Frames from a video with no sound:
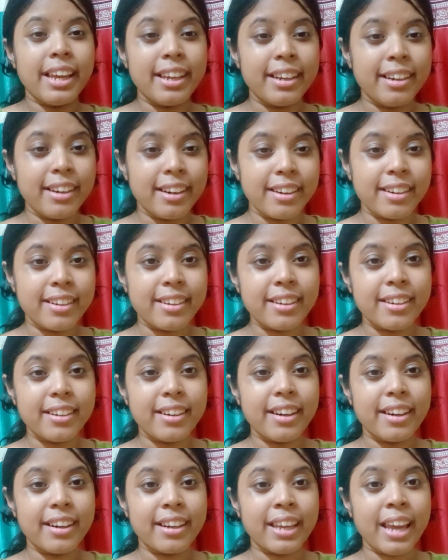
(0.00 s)
এই
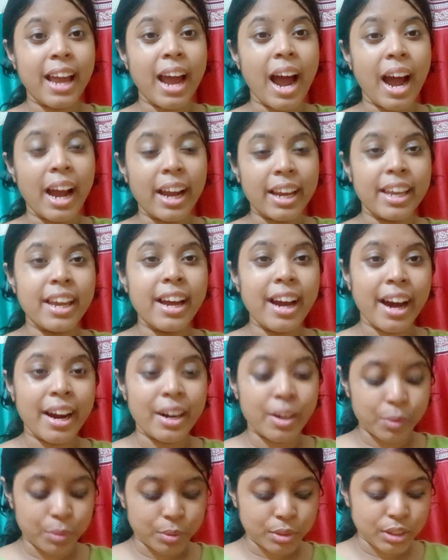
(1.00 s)
গানটাকে আগে
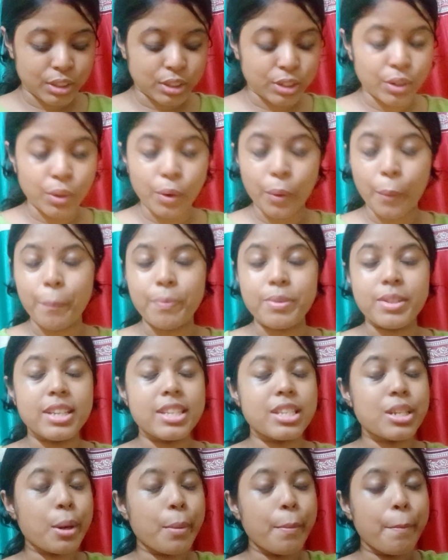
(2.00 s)
আনা উচিত ছিল
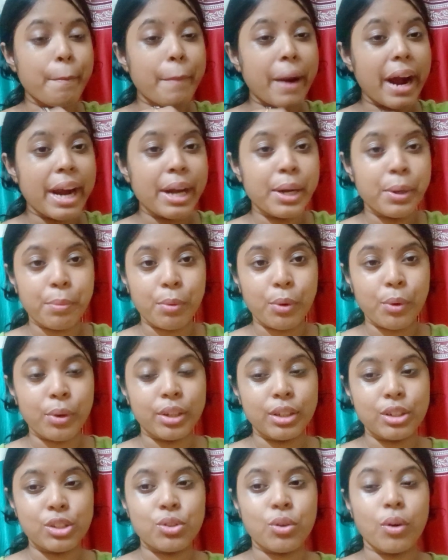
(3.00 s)
জাস্ট মাইন্ড
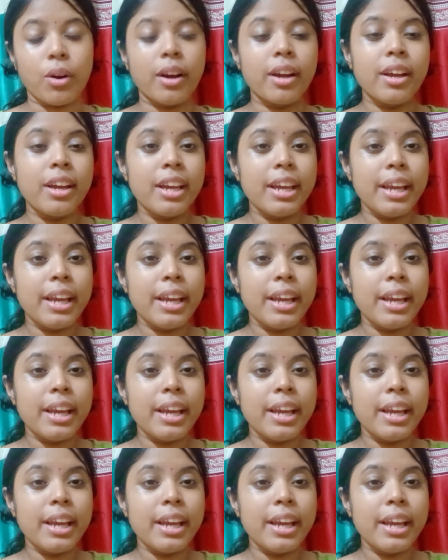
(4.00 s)
ব্লোয়িং সং